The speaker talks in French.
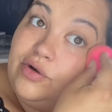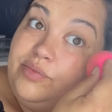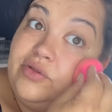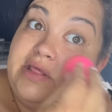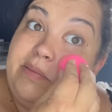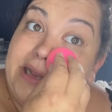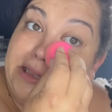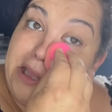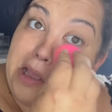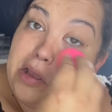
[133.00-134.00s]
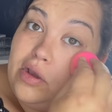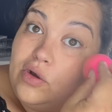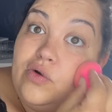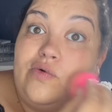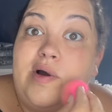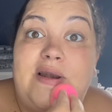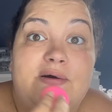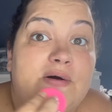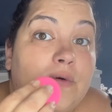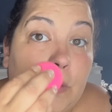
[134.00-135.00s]
au Beauty Blender ou
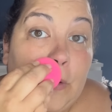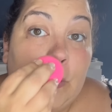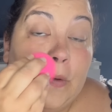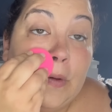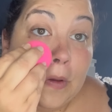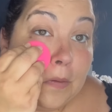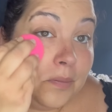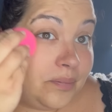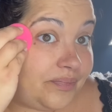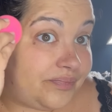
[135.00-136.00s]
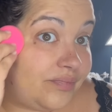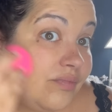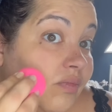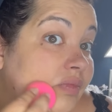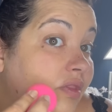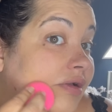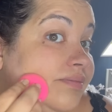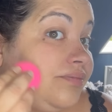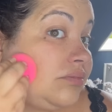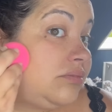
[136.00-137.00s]
alors au... Euh,
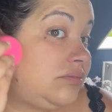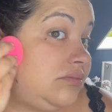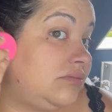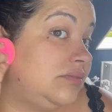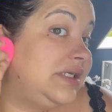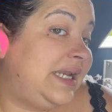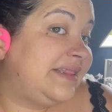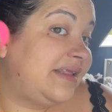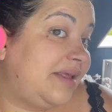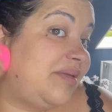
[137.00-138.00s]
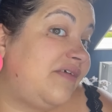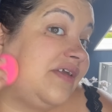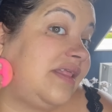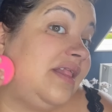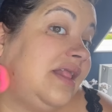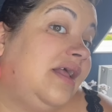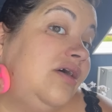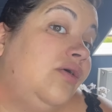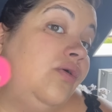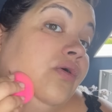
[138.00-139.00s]
la teinte est parfaite.
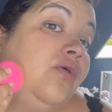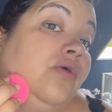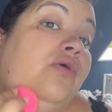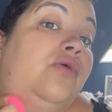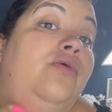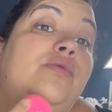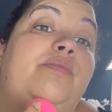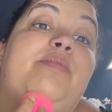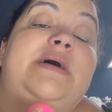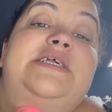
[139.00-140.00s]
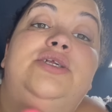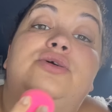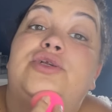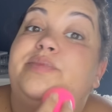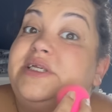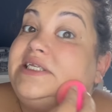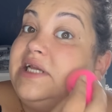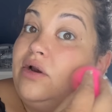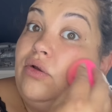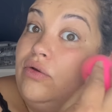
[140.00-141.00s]
Au pinceau
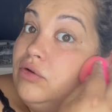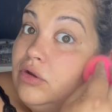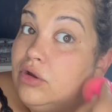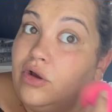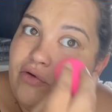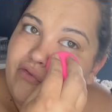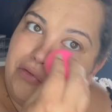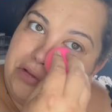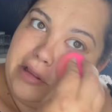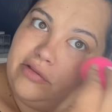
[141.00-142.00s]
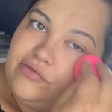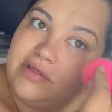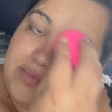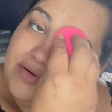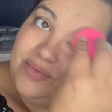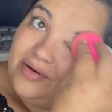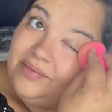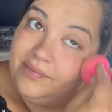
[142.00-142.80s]
spécial euh, fond de teint, tout simplement.